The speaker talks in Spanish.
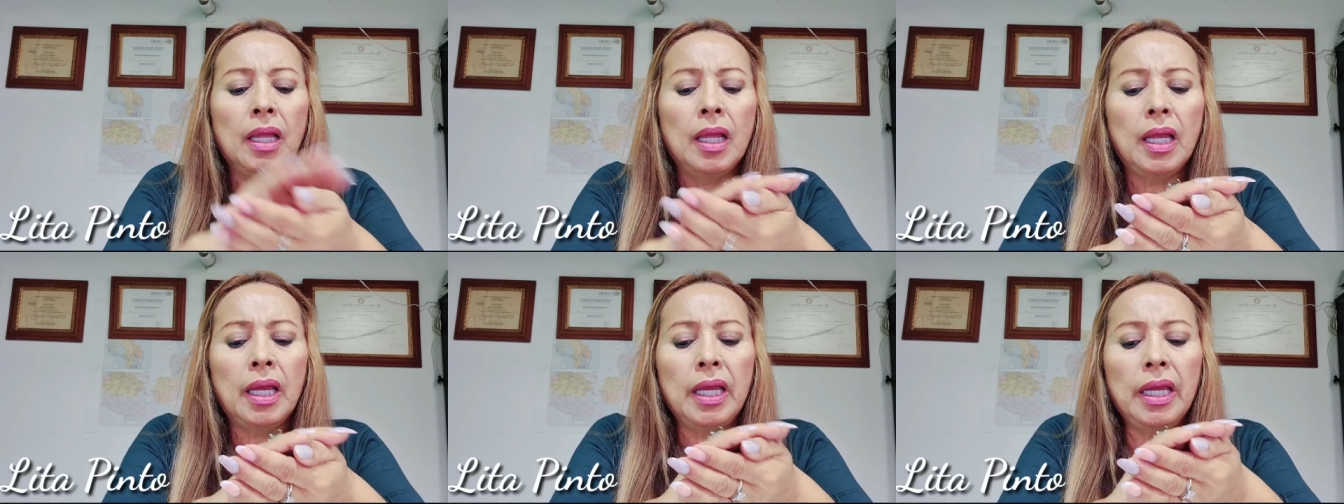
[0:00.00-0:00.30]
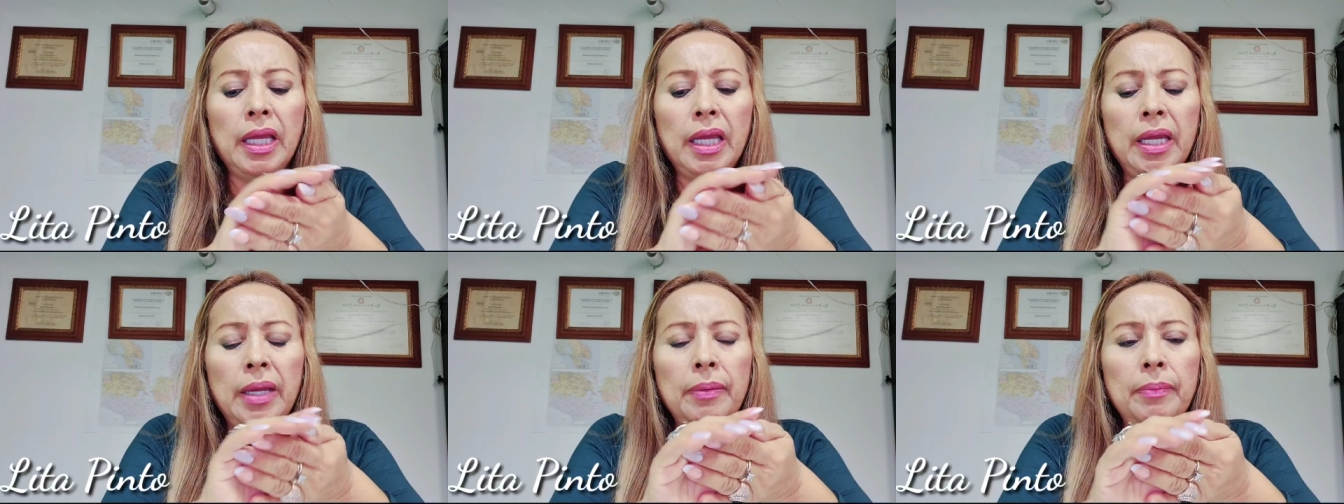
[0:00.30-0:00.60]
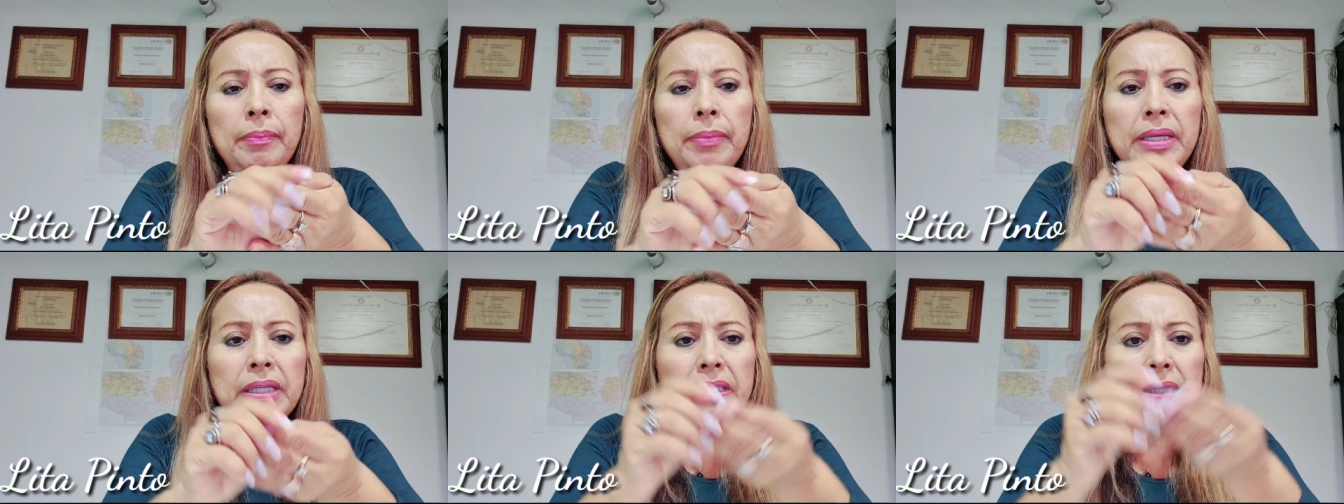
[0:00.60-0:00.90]
Eh,
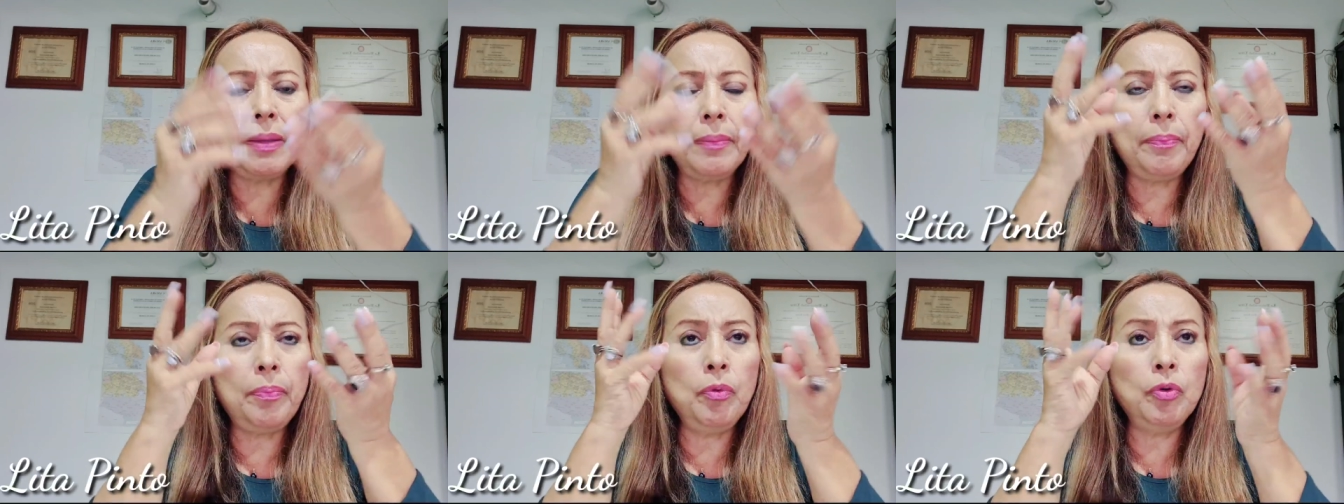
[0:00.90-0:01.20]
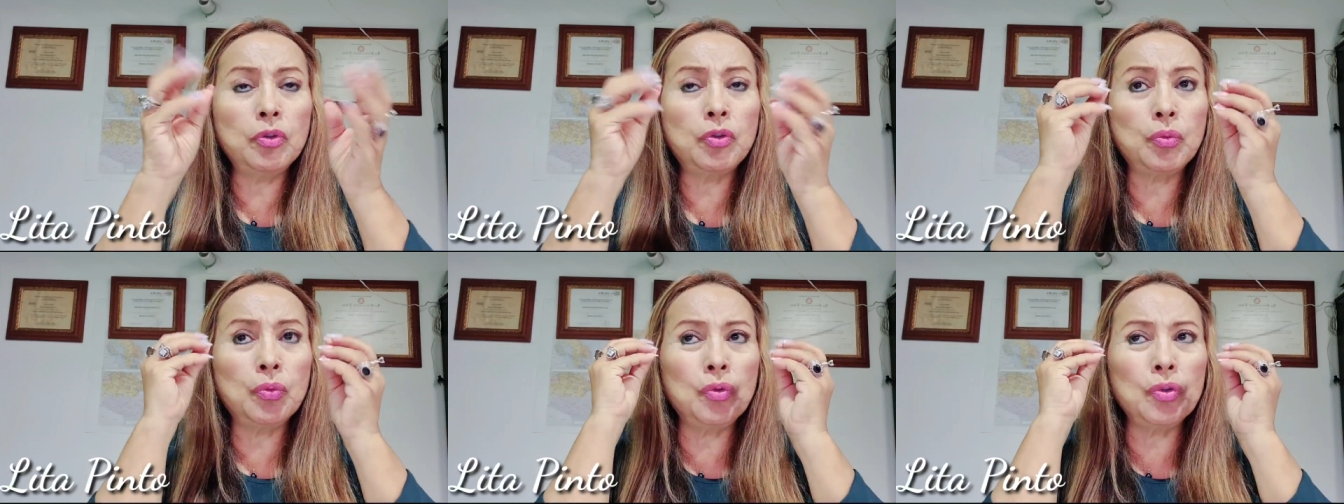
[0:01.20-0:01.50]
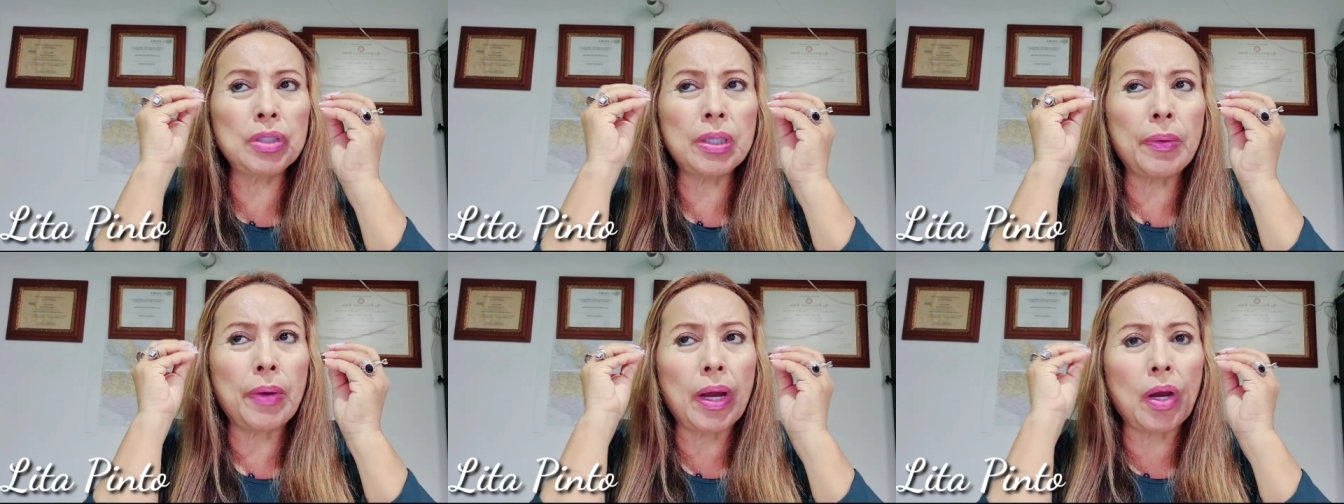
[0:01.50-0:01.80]
mi champús, uno
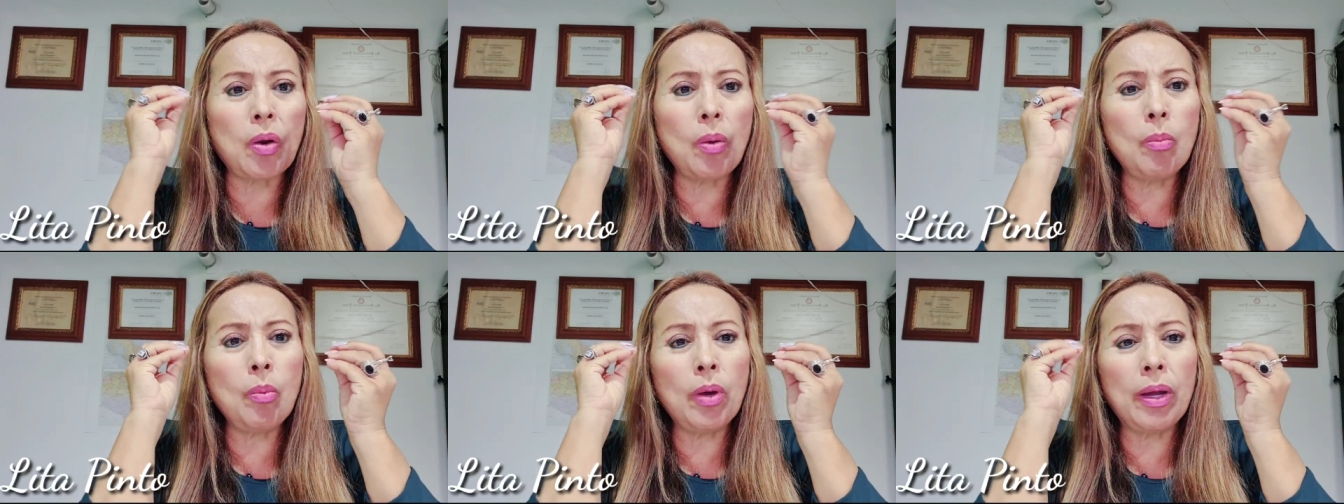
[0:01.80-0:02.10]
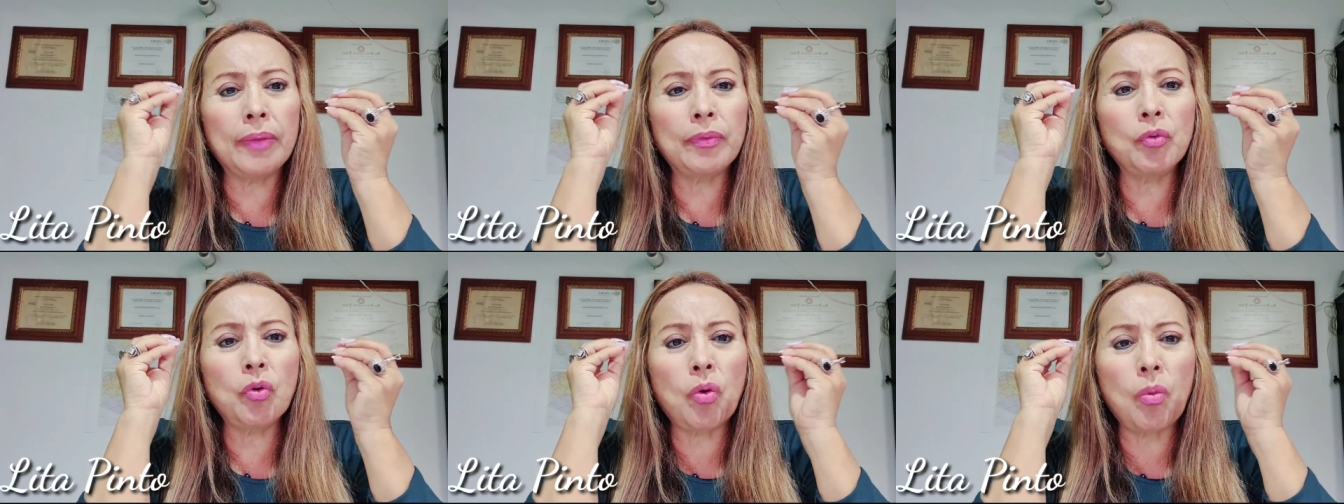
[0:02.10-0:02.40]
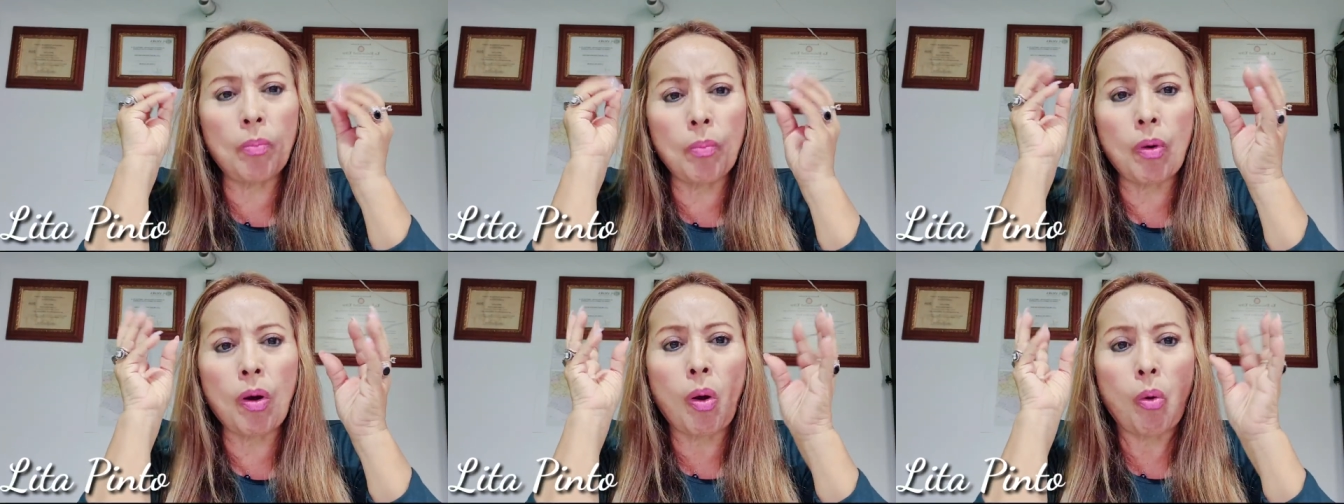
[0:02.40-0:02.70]
se va acomodando
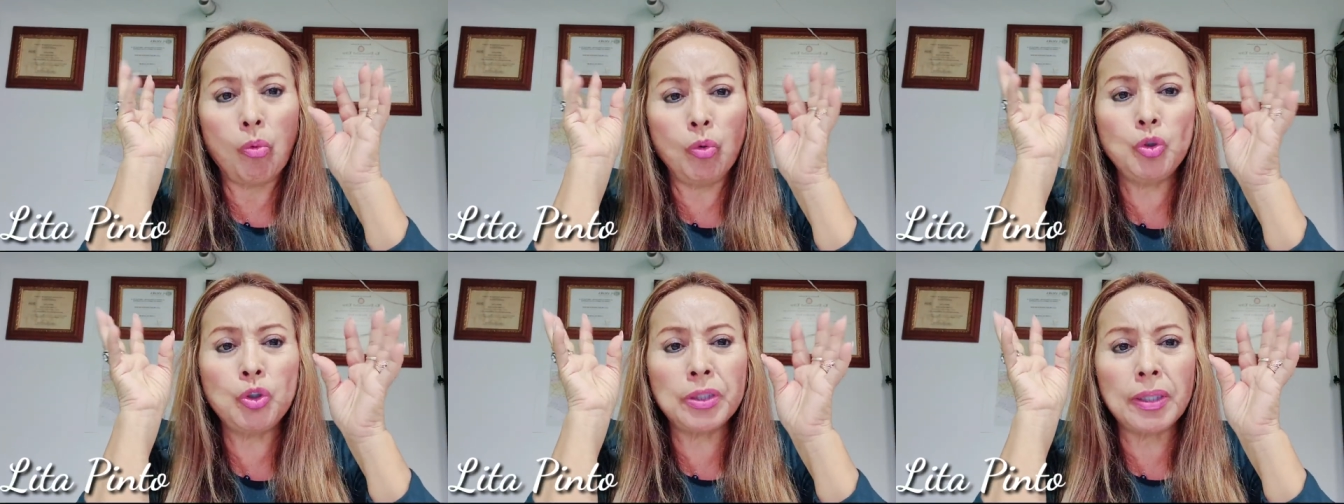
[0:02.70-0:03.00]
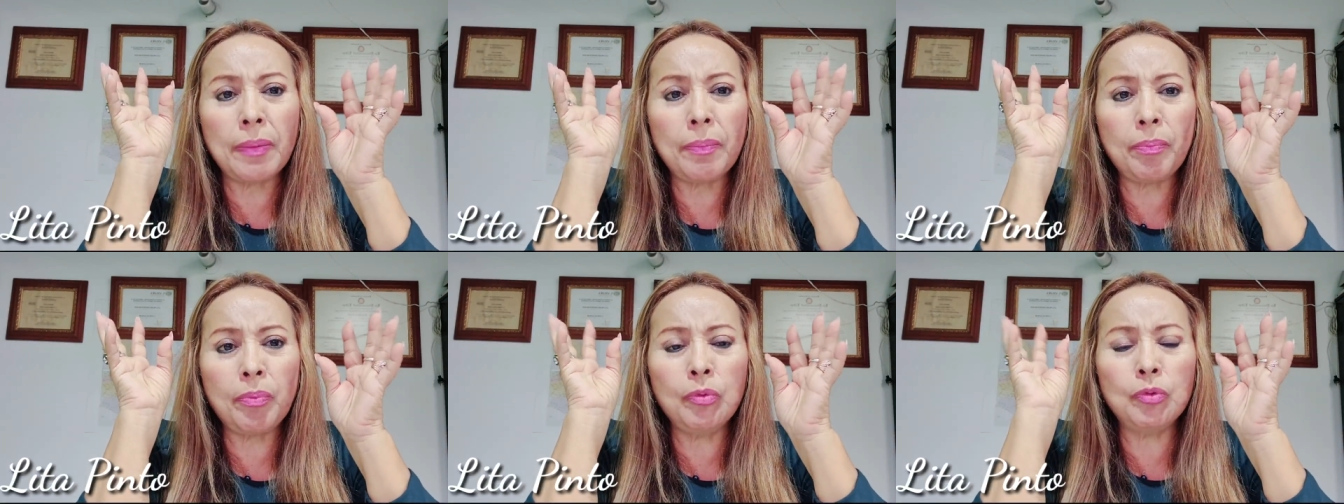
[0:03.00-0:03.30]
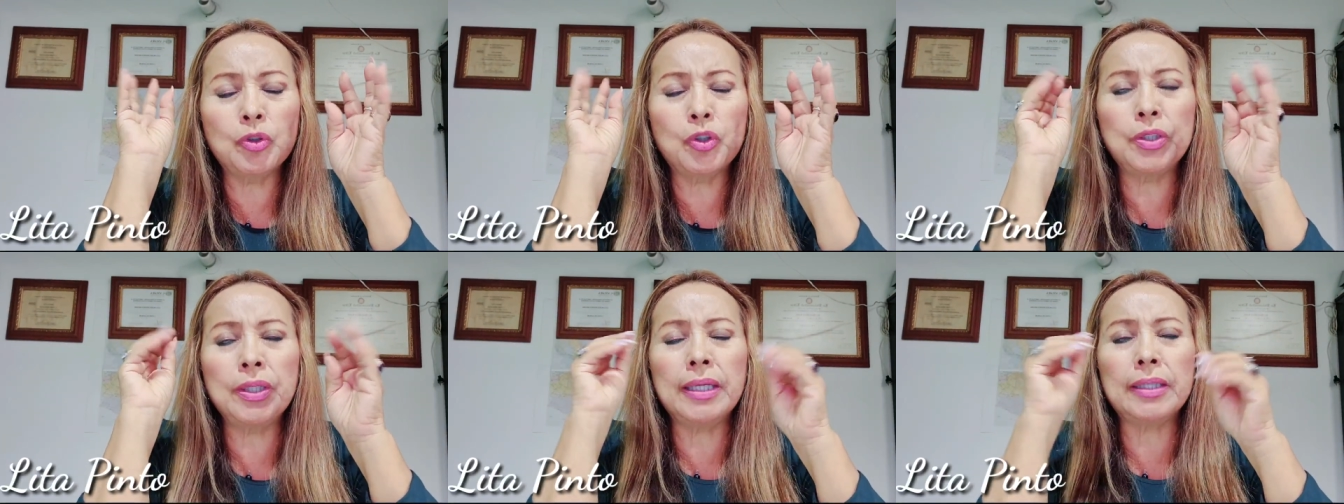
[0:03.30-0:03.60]
como a un
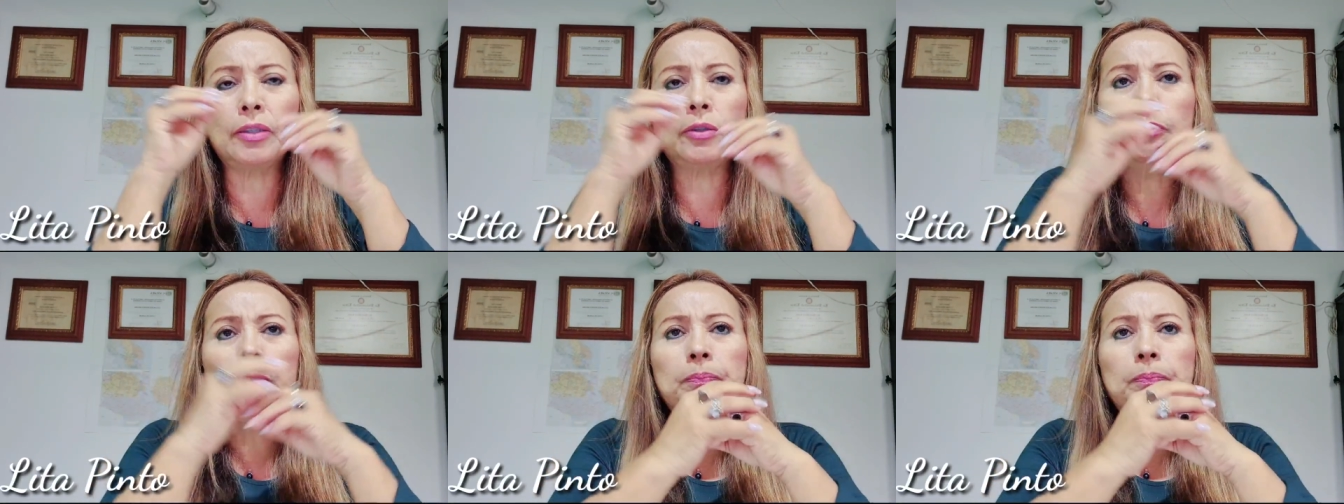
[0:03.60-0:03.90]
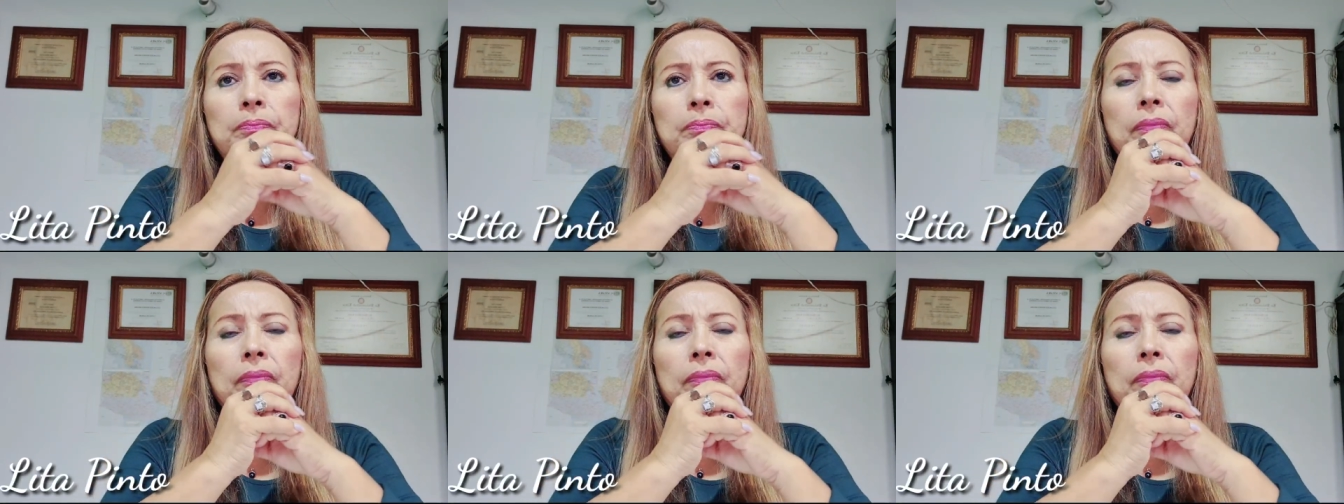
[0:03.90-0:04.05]
champú, ¿cierto?